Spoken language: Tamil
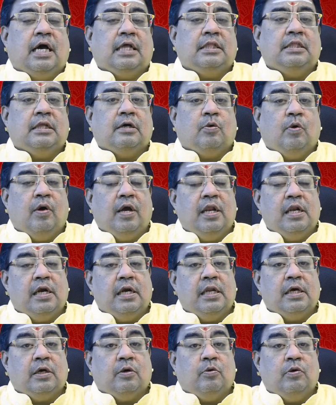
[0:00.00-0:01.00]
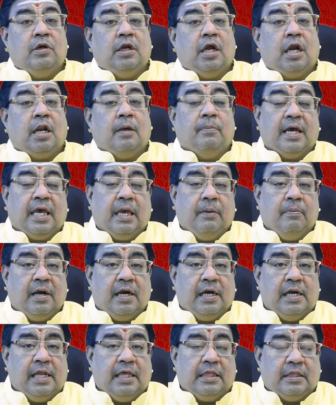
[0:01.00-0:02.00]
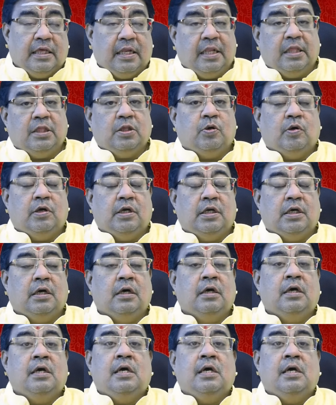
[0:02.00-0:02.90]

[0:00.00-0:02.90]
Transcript: அந்த கோயில்களுக்கு உண்டான மகிமைகளை தெரிந்து கொண்டு